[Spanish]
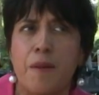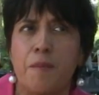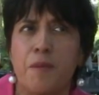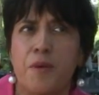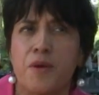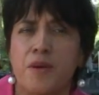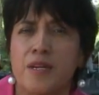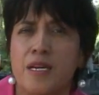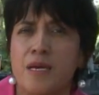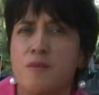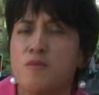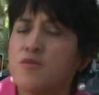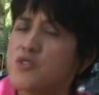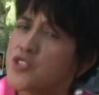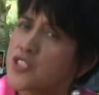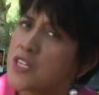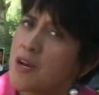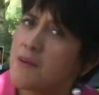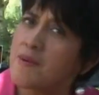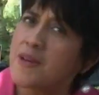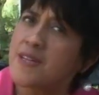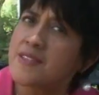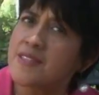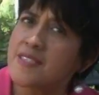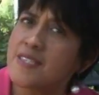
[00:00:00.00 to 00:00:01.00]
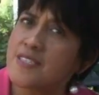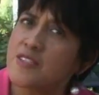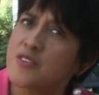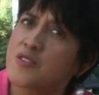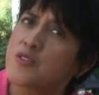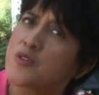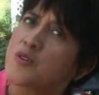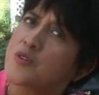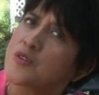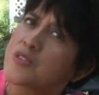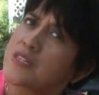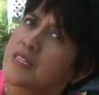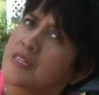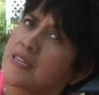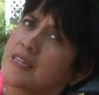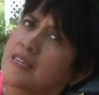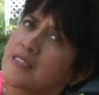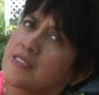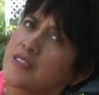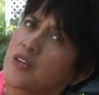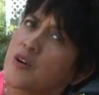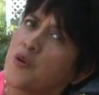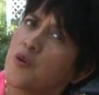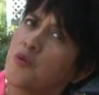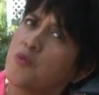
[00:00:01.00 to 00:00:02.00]
porque muchas veces
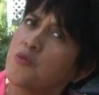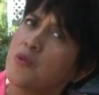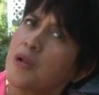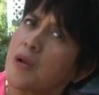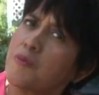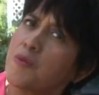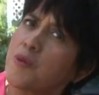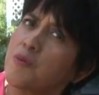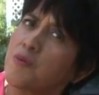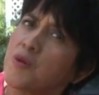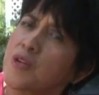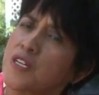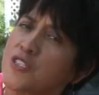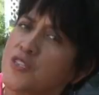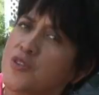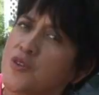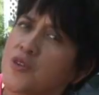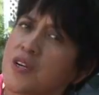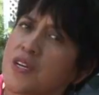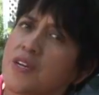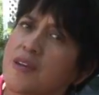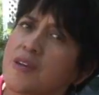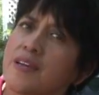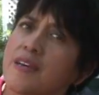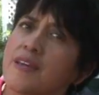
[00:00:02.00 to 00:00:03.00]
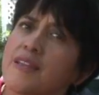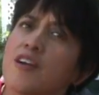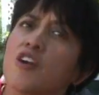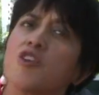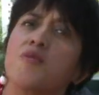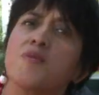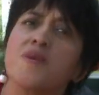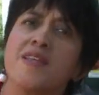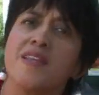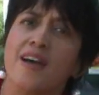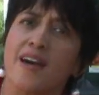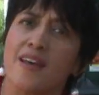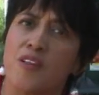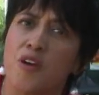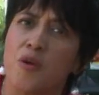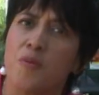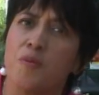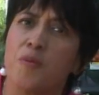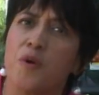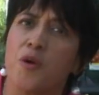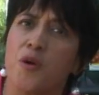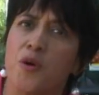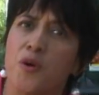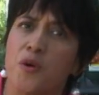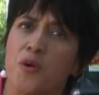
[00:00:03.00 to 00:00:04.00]
esta es una población que queda olvidada un
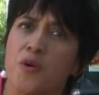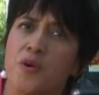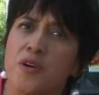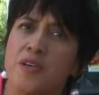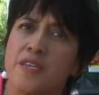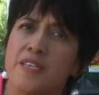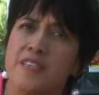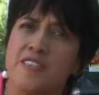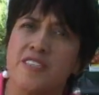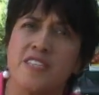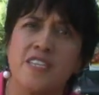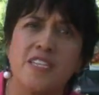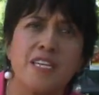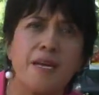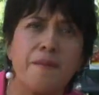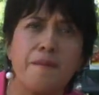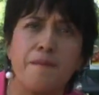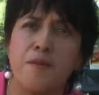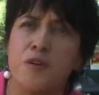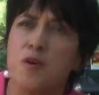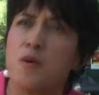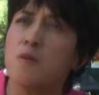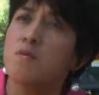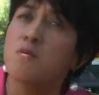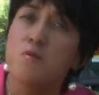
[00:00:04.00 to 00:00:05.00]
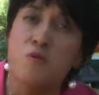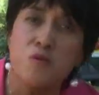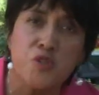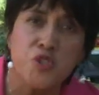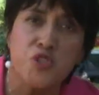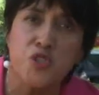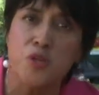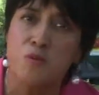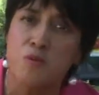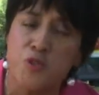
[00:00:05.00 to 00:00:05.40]
poco y tienen pero mucho,